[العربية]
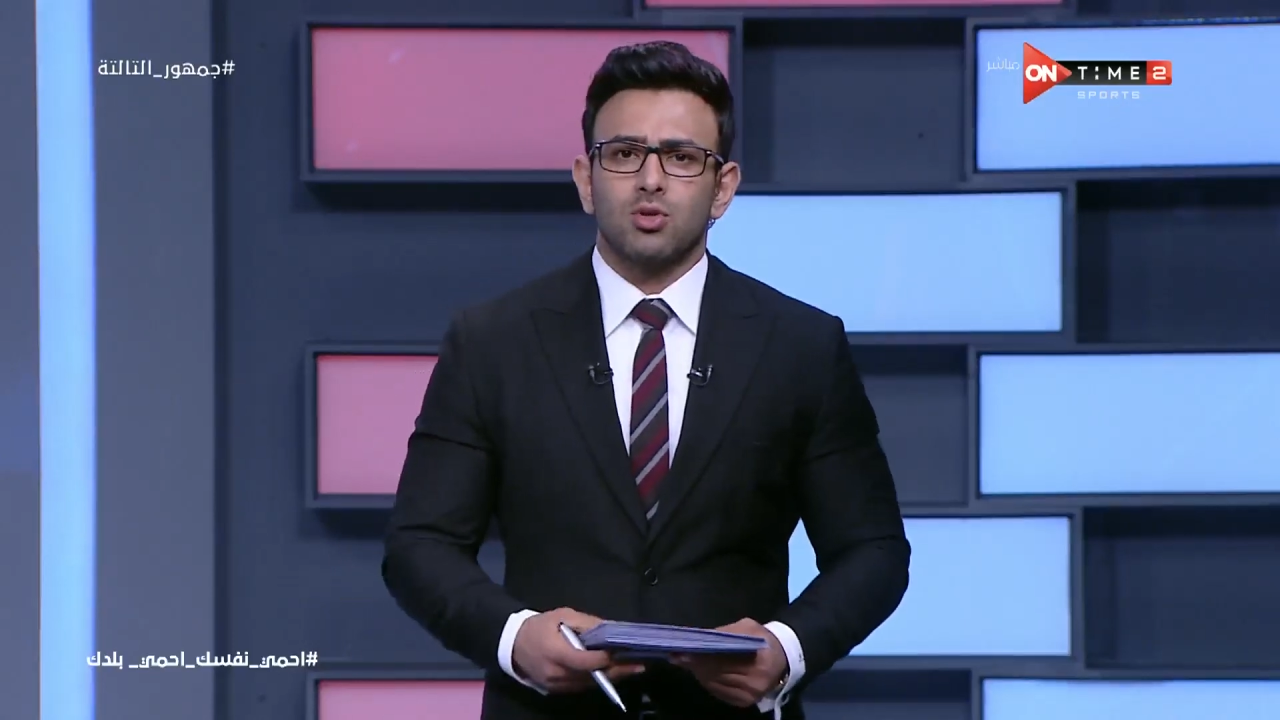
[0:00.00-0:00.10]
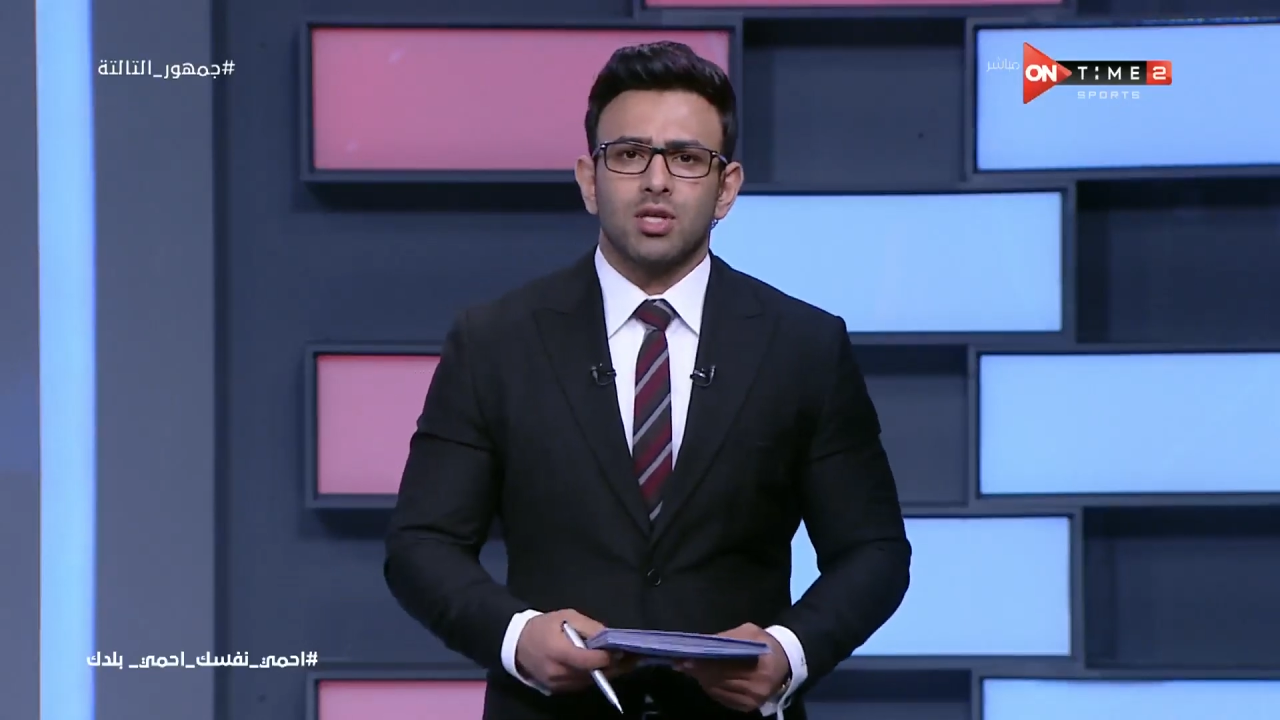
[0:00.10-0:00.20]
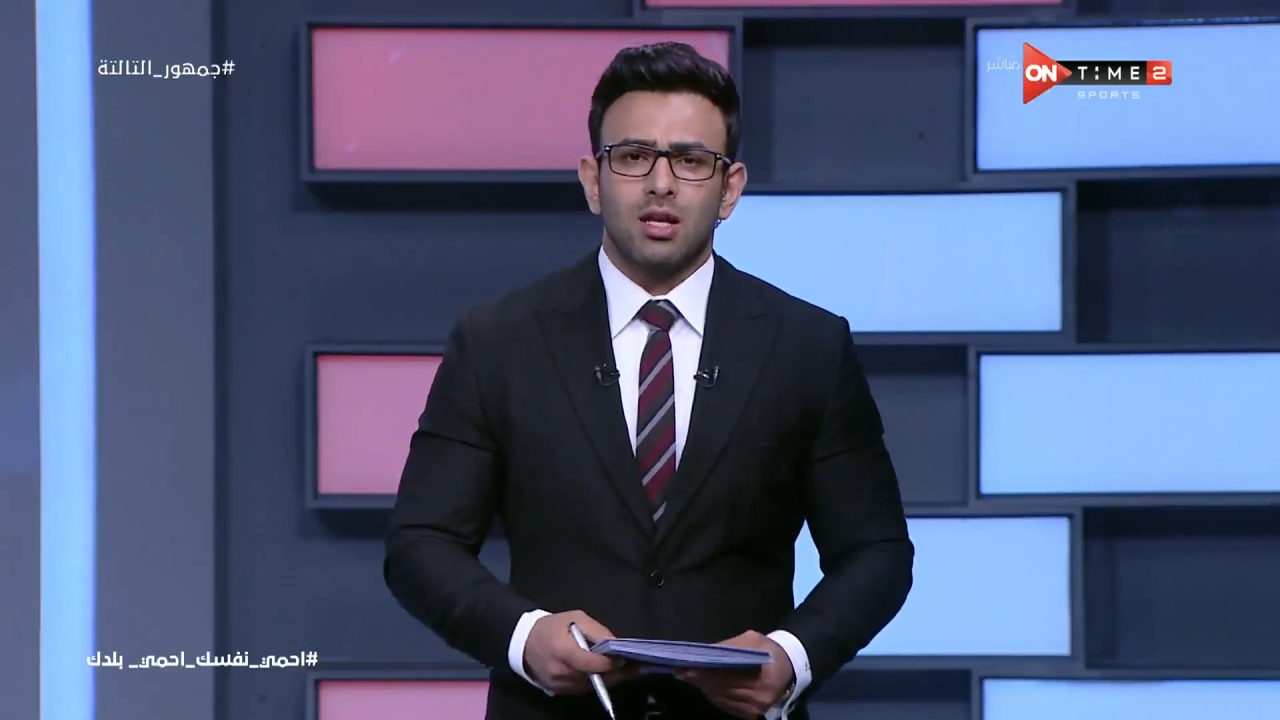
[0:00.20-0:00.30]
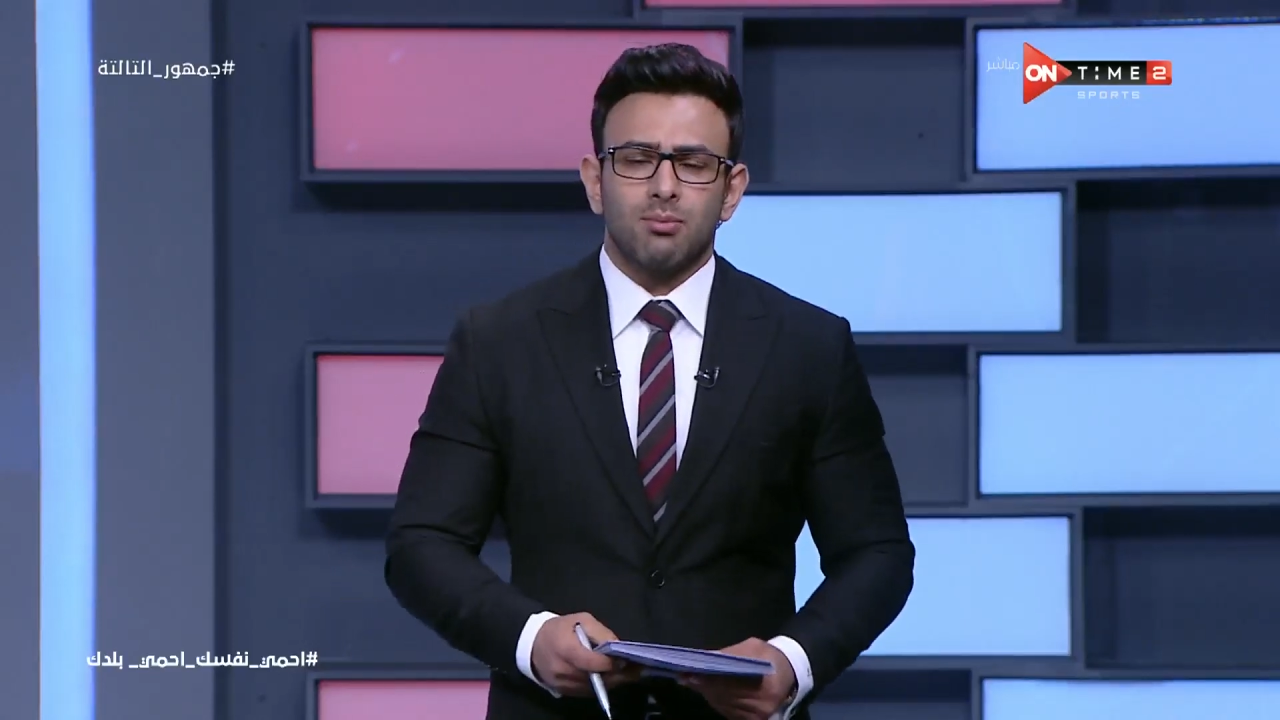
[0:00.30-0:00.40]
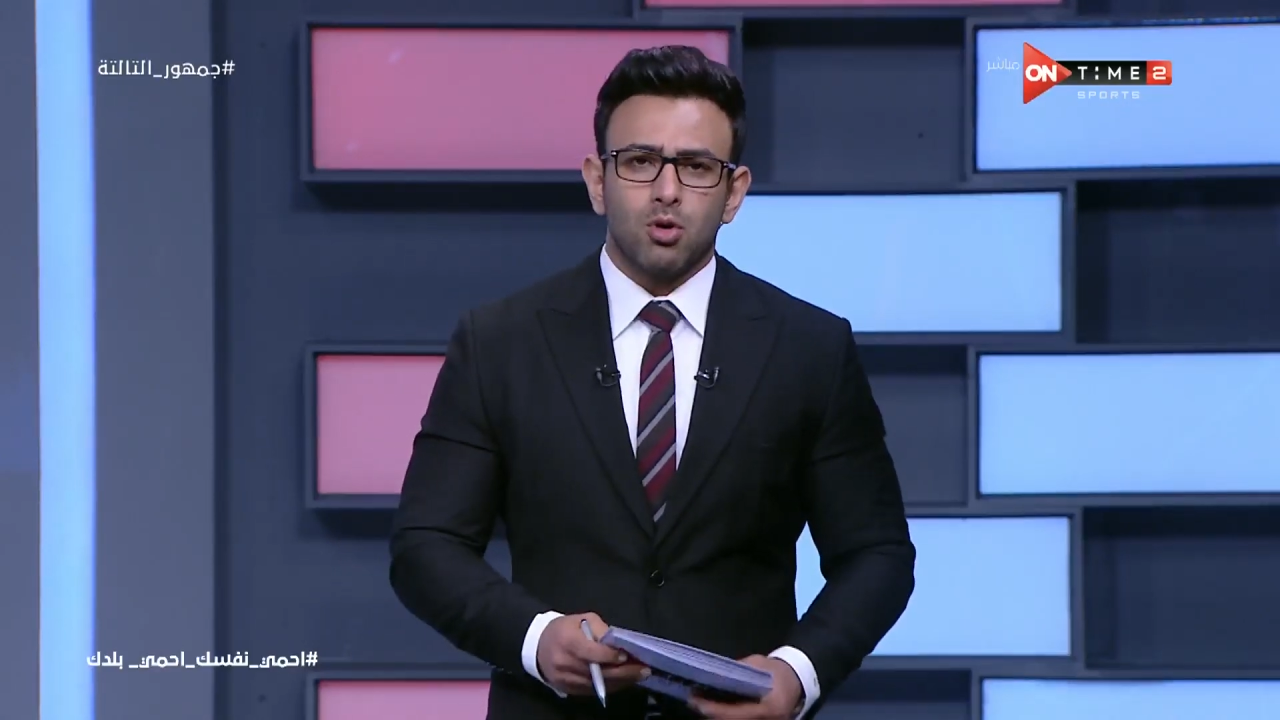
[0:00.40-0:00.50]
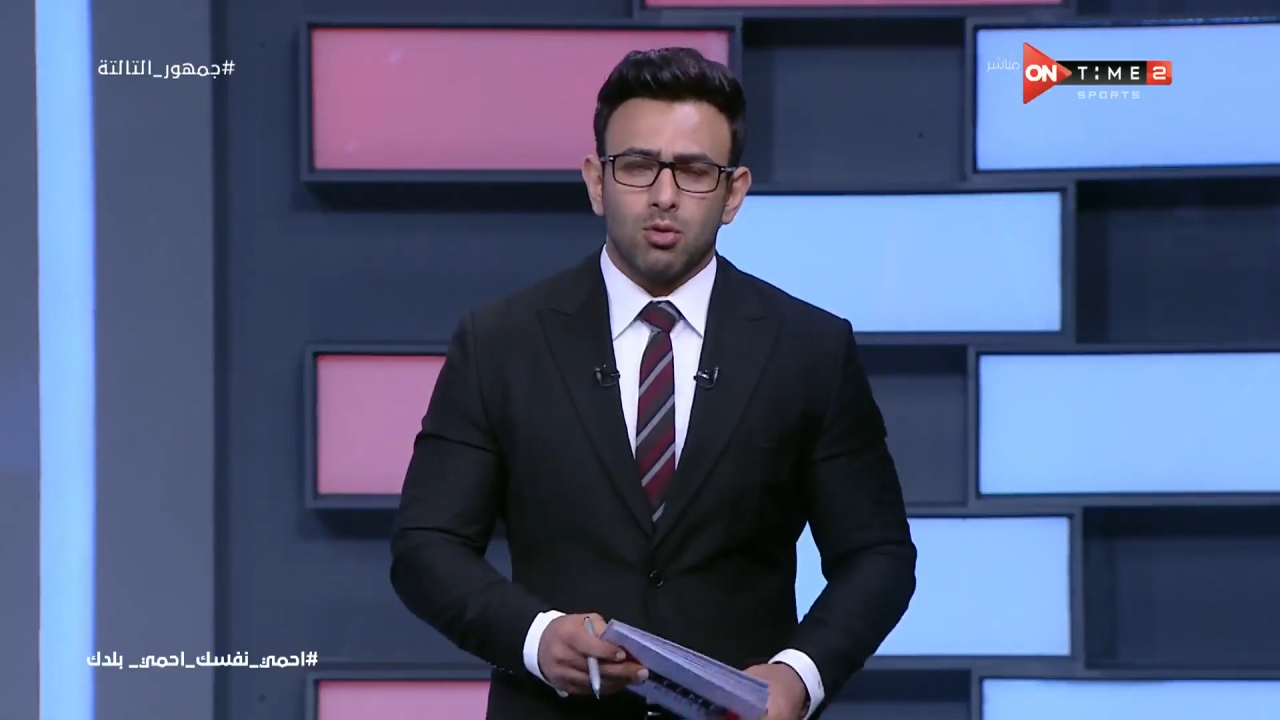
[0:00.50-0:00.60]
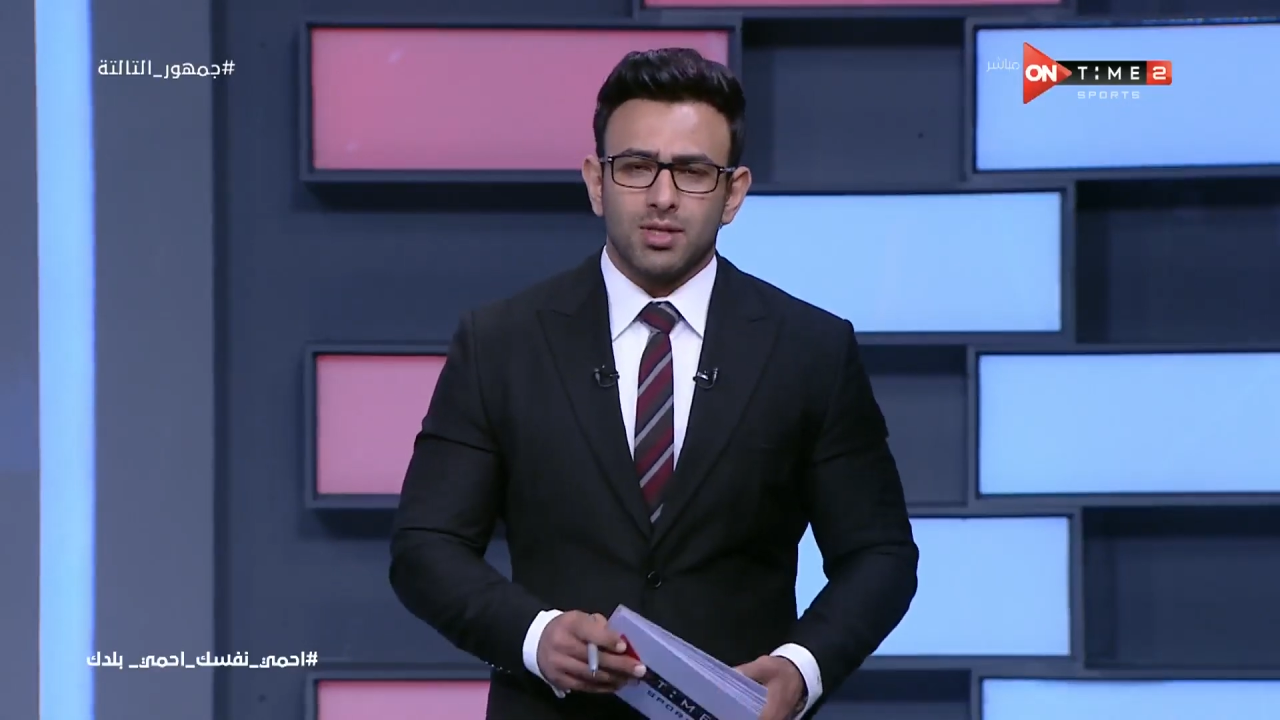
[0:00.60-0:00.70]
وسهلا بكم